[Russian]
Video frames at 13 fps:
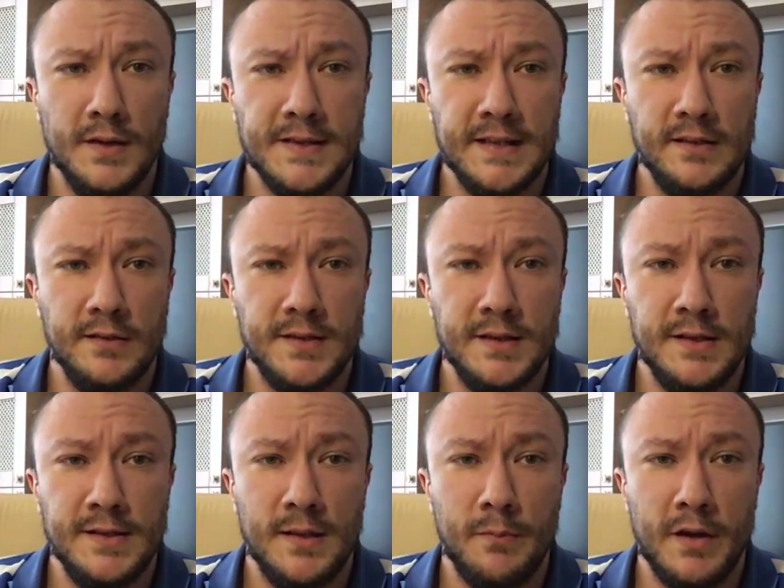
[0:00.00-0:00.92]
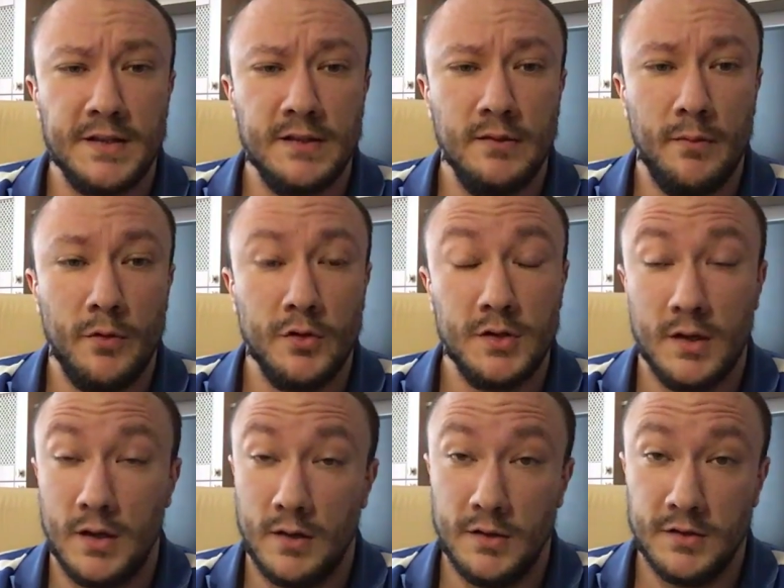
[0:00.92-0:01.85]
задал целесообразный вопрос,
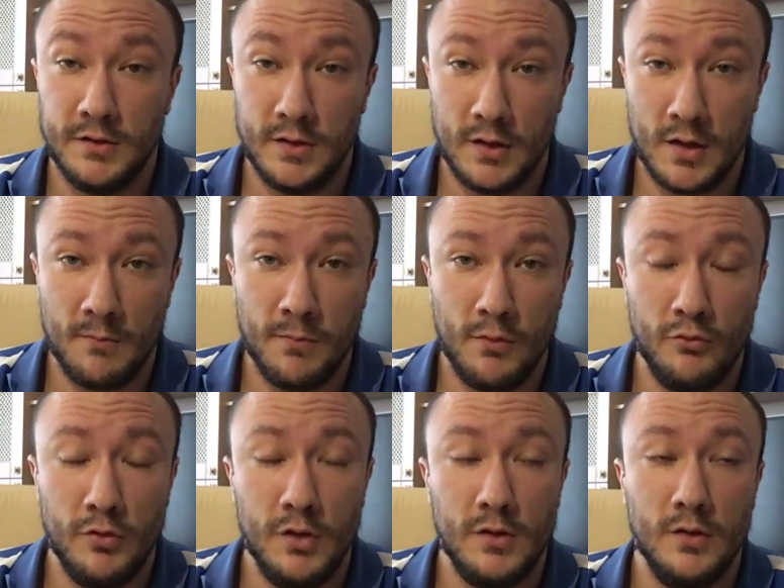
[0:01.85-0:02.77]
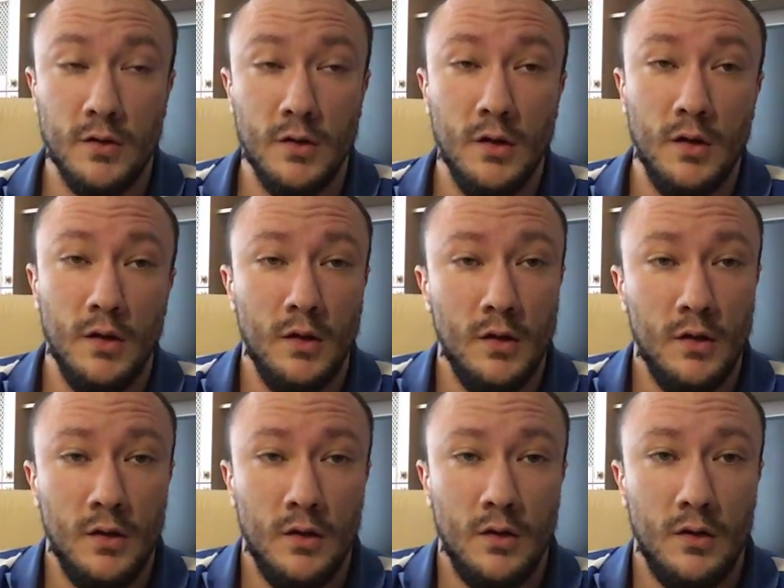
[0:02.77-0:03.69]
а, дескать, а как похудеть?
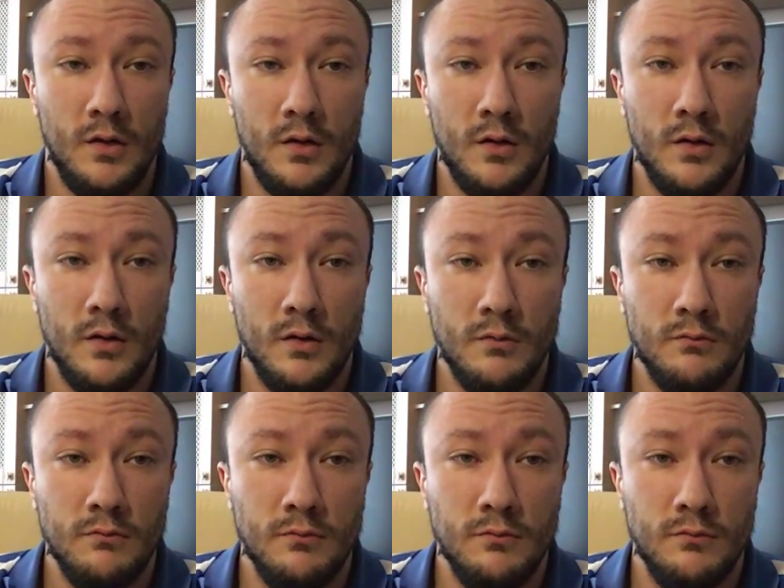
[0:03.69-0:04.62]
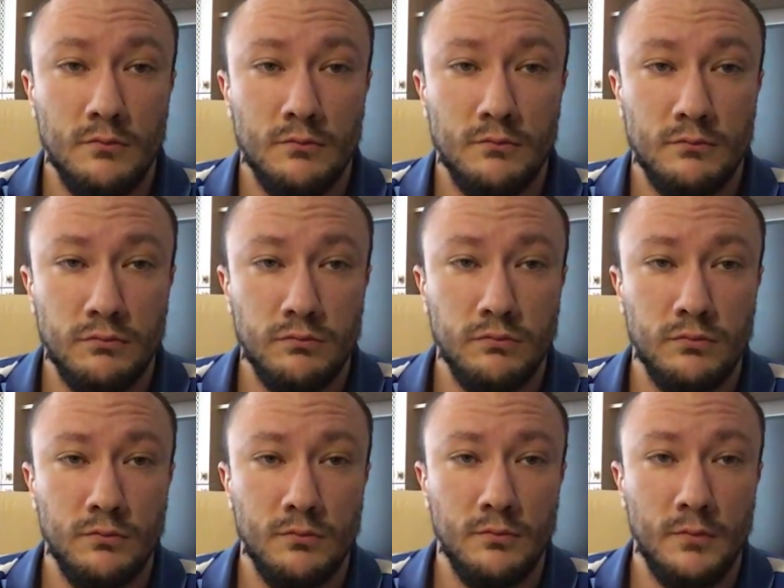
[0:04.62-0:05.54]
А,
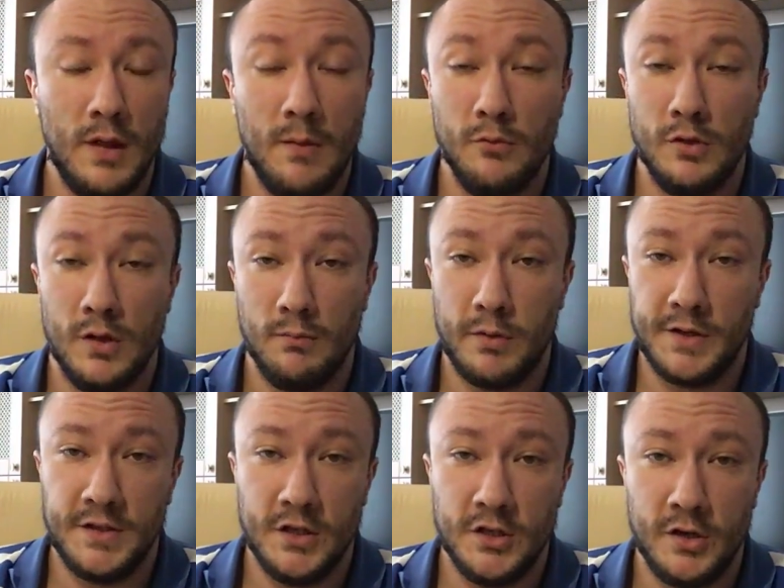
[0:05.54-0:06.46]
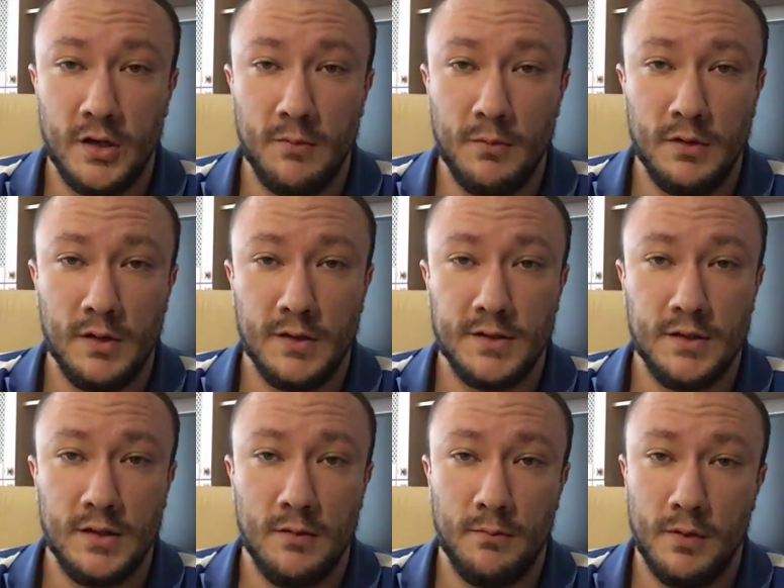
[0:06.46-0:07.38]
я ему дал простейшие
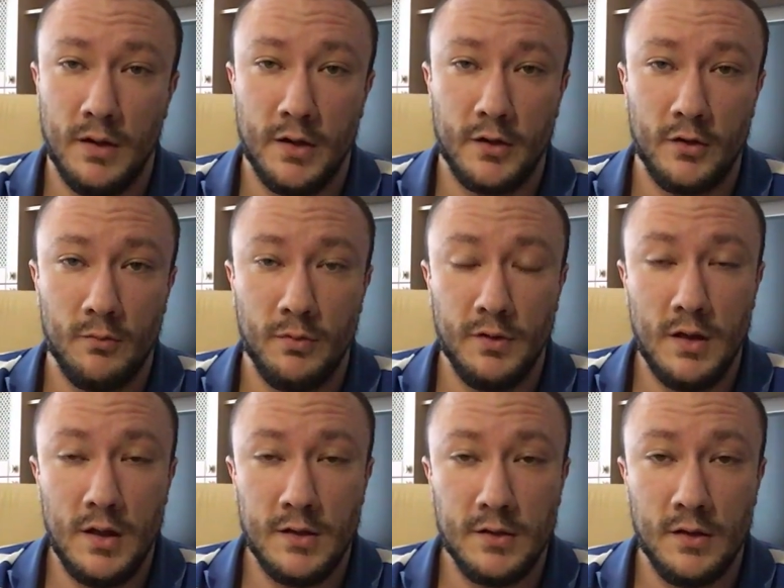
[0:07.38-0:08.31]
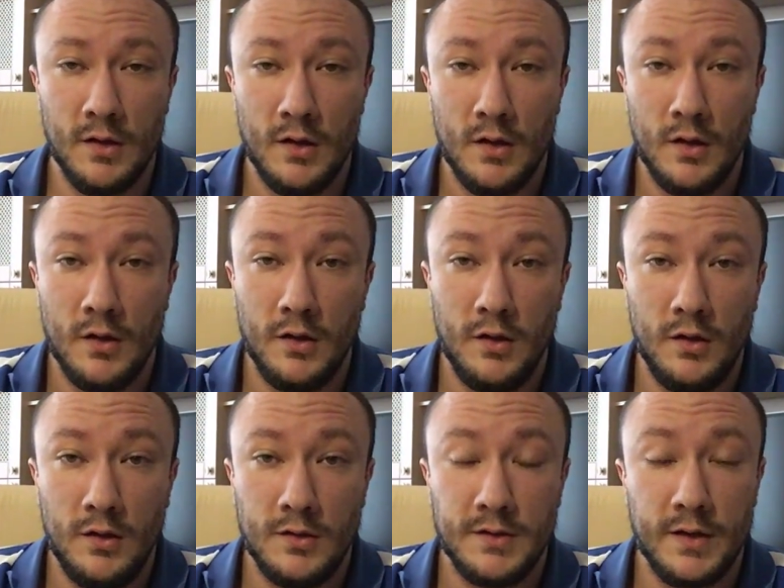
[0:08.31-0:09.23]
рекомендации там по кардио, по диете,
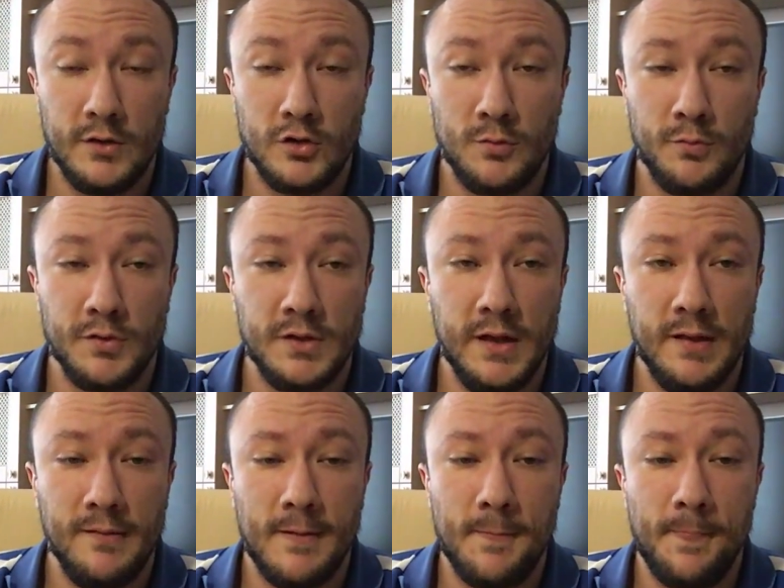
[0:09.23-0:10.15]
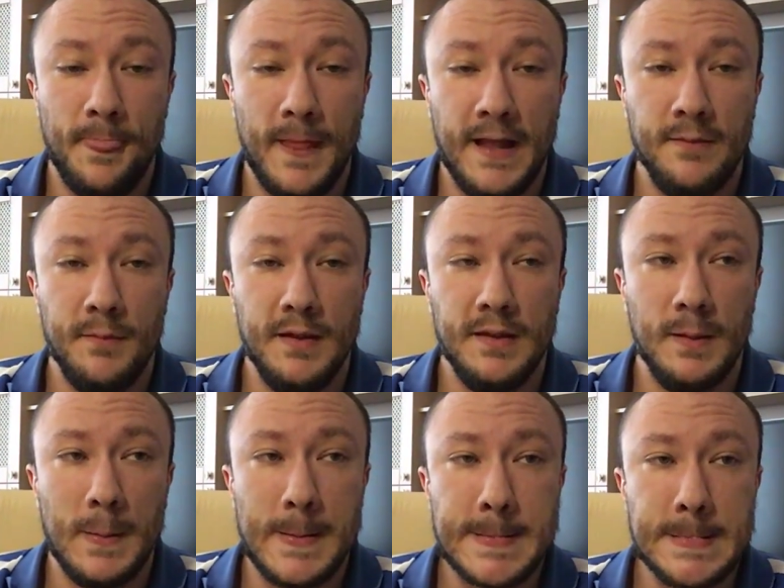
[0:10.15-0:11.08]
и сразу же после этого
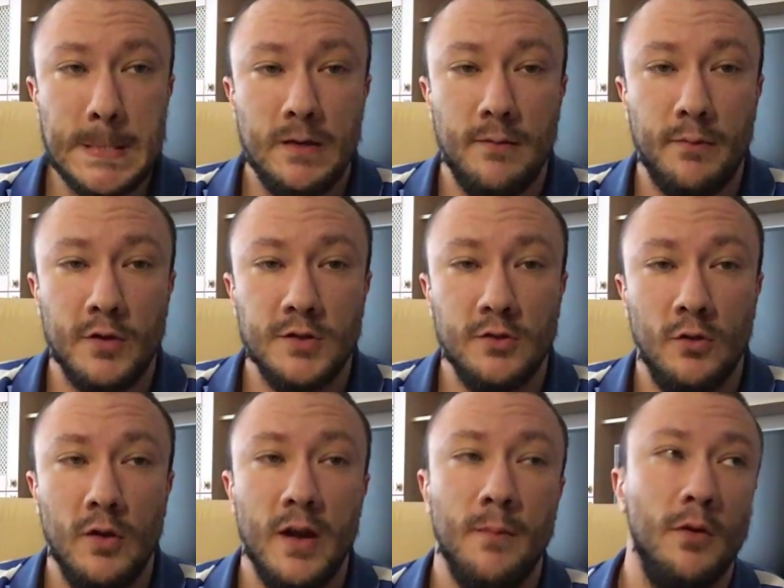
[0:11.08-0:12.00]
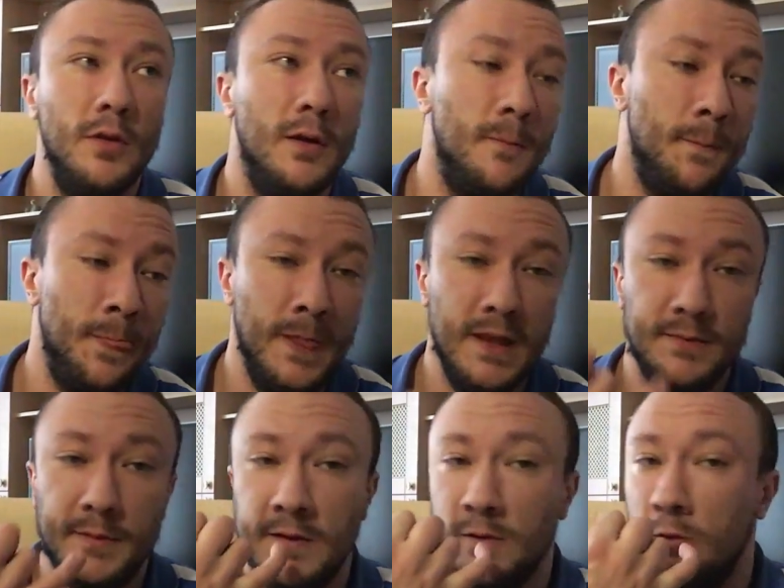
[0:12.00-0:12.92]
отметил вопрос о гормонах. Я
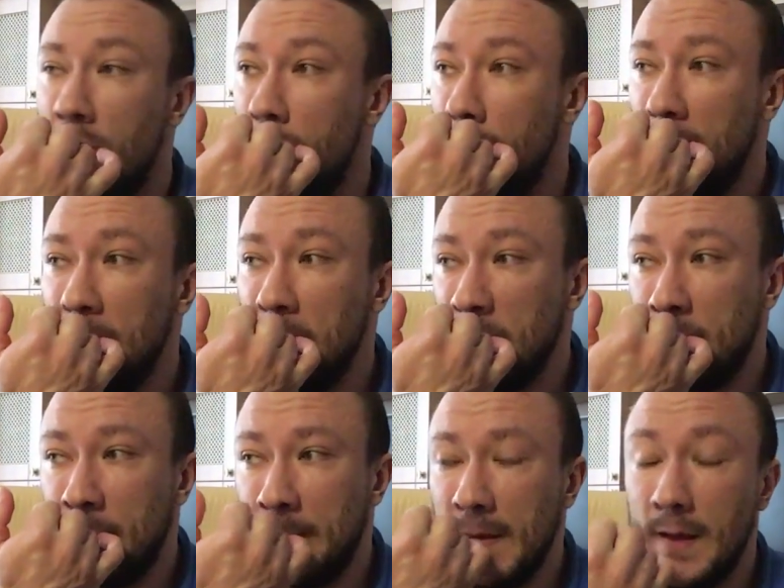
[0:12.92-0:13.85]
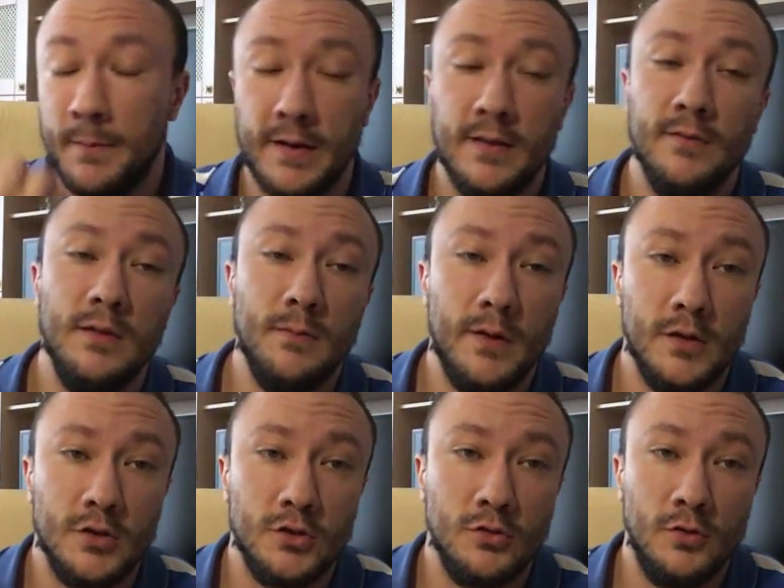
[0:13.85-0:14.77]
спросил, сколько ему лет, обратил
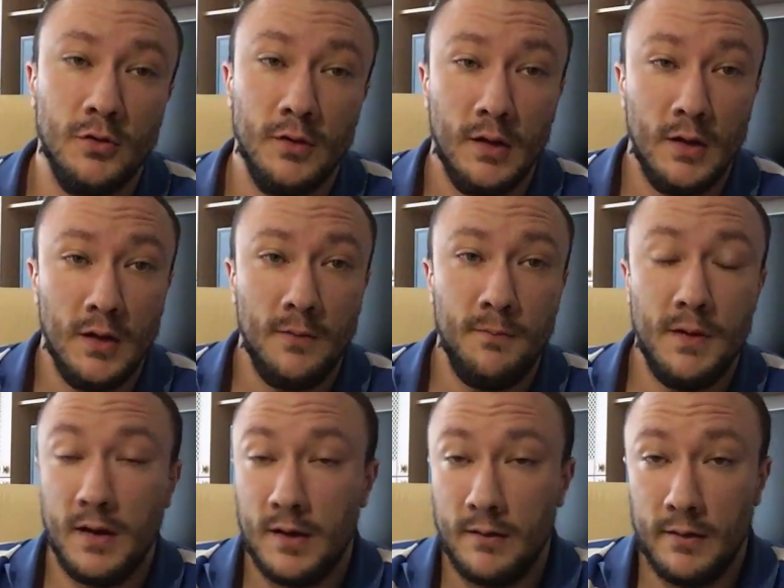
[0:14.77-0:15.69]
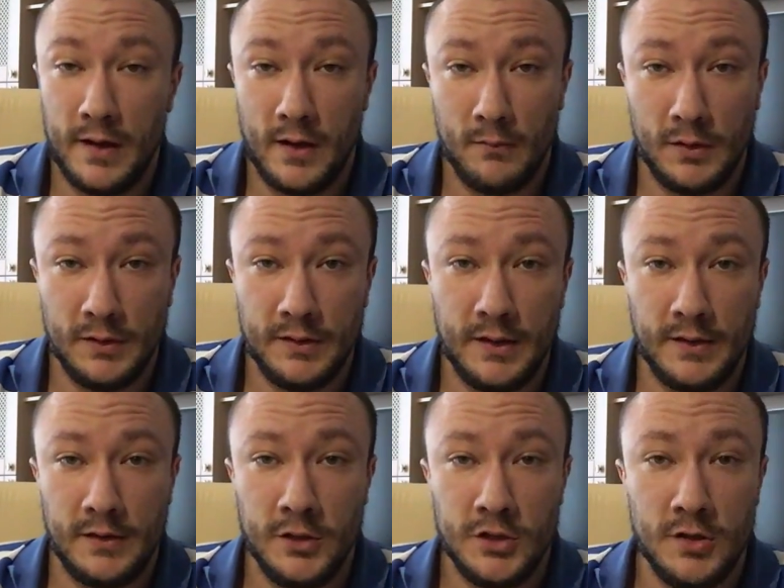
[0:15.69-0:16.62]
внимание, что он, мягко говоря,
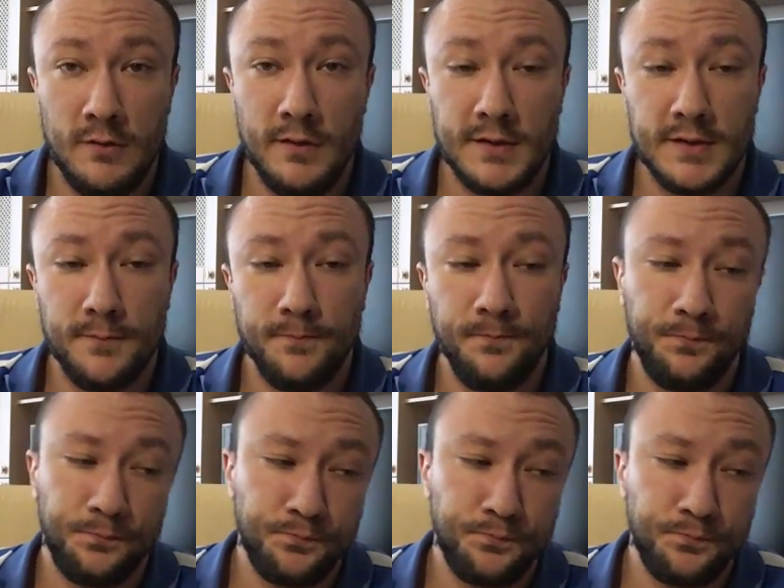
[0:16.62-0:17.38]
обладает лишним весом.